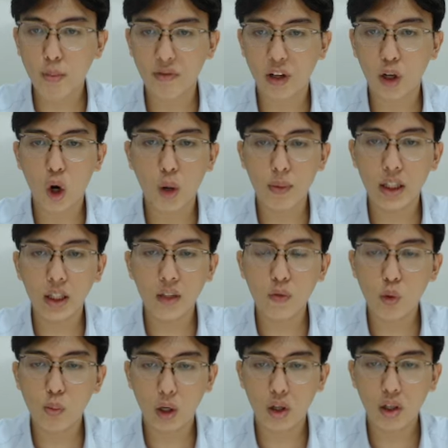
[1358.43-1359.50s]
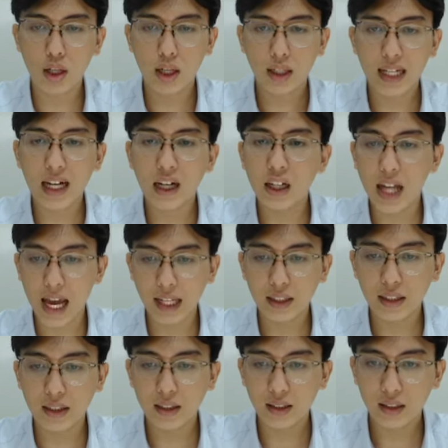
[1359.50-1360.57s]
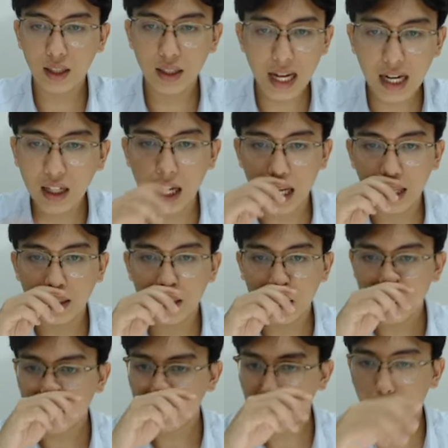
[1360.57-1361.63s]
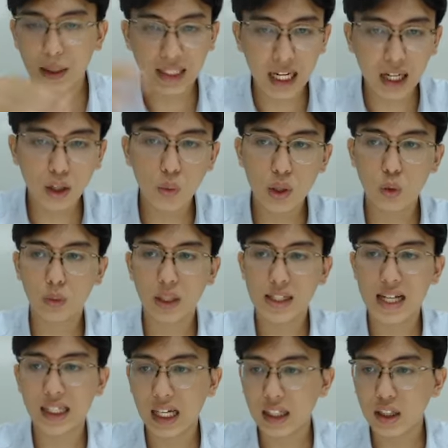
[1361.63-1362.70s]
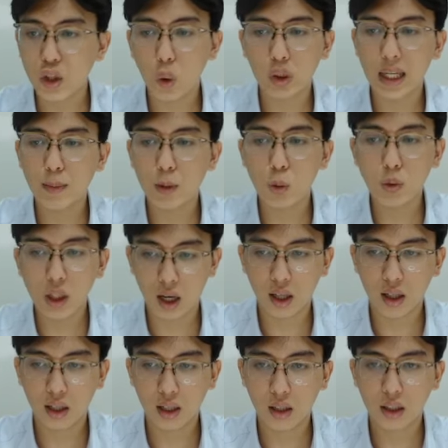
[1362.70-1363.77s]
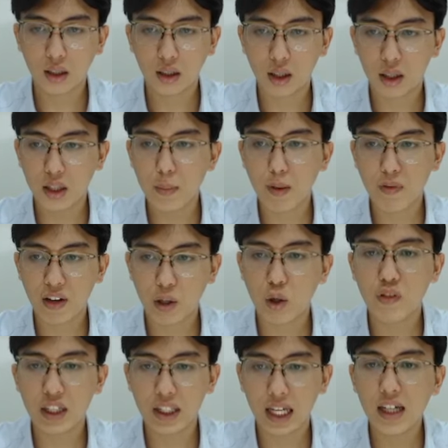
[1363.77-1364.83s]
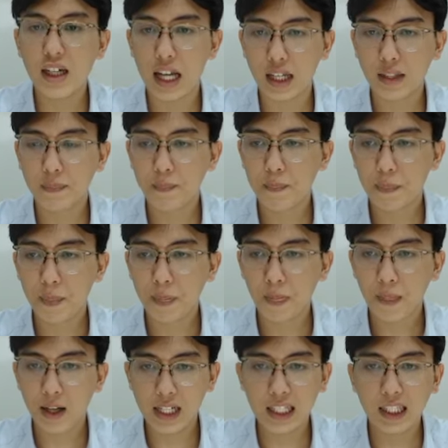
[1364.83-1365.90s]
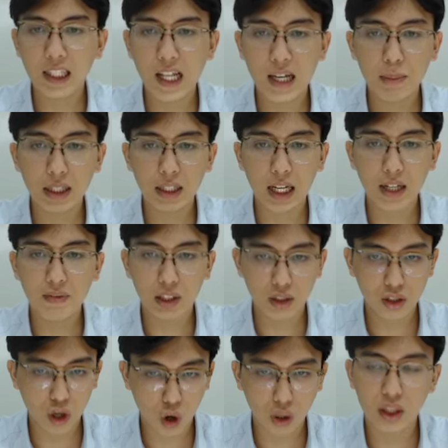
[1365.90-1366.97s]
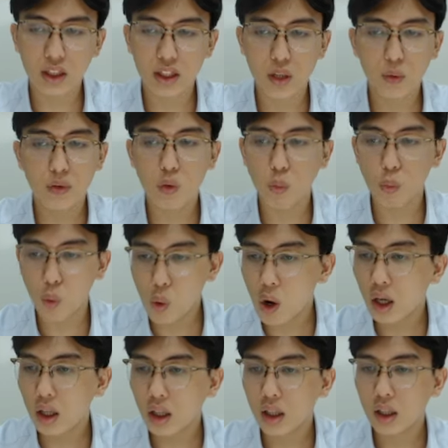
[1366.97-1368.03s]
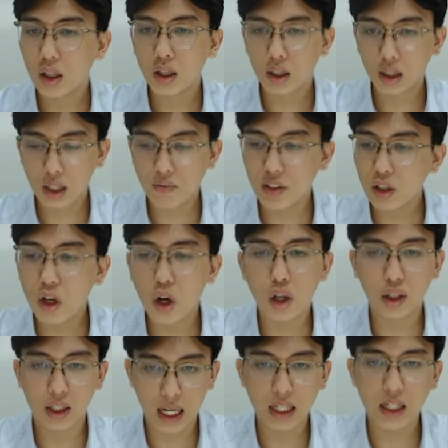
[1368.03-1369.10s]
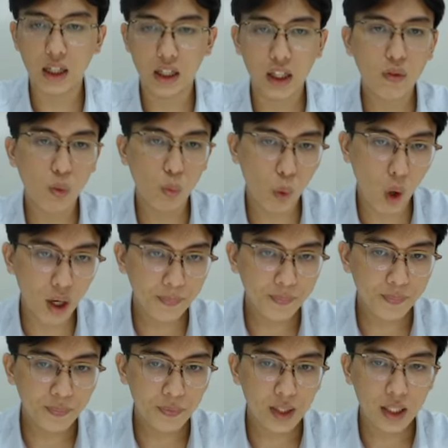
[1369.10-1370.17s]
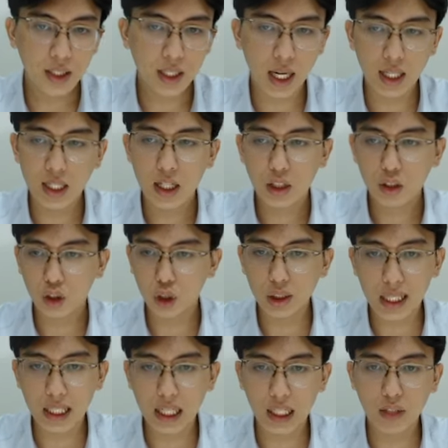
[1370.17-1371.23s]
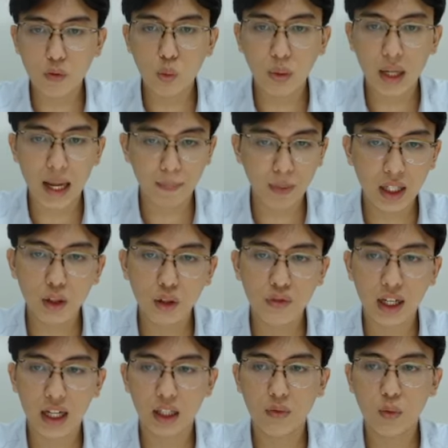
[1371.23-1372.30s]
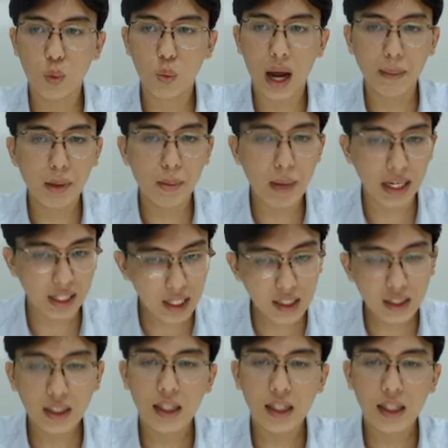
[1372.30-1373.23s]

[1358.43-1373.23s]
là phải gom ở những cái vùng mà nó đang ở nền nhá đang ở nền và bật tăng lúc này chúng ta gia tăng nhồi thêm cũng được đó nhưng mà phải có vị thế ở nền DTD mình thấy là vẫn còn ở trong cái vùng mua nhá vẫn còn gần ở những cái vùng mua đấy còn nói thật là cái vùng đẹp nhất nó phải là cái vùng 27x